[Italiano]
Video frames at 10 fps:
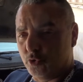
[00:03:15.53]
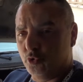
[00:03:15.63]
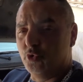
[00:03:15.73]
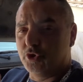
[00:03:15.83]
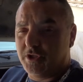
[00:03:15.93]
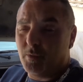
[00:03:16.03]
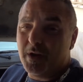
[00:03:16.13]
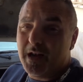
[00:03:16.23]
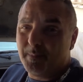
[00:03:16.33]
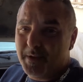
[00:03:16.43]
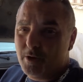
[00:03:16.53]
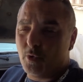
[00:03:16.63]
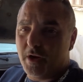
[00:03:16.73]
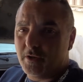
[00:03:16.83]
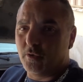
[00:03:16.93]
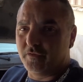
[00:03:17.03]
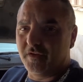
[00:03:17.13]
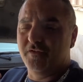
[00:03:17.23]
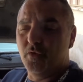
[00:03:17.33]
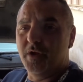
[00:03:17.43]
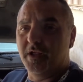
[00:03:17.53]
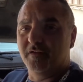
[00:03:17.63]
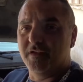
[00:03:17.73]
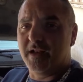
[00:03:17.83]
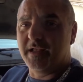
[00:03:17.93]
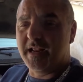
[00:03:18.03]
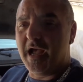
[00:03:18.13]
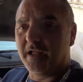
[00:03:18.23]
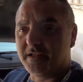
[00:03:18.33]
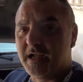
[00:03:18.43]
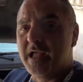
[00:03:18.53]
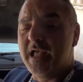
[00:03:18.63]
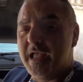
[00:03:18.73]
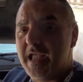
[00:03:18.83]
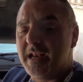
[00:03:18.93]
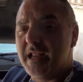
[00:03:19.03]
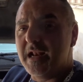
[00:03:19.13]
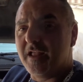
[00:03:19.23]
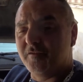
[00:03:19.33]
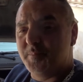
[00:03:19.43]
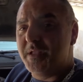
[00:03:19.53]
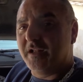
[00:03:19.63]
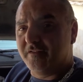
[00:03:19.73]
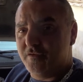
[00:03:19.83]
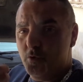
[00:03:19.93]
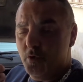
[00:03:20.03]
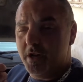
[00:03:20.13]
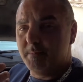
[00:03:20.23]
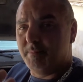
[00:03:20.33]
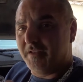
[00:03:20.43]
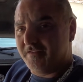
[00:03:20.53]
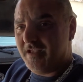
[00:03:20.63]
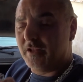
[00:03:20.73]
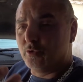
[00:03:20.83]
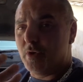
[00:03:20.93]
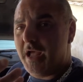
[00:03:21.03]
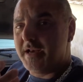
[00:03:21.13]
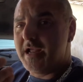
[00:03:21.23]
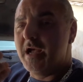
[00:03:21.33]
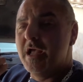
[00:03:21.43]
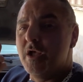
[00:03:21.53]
tutta quella piccola incrostazione che si era creata e nell'aspirazione, passando l'aria,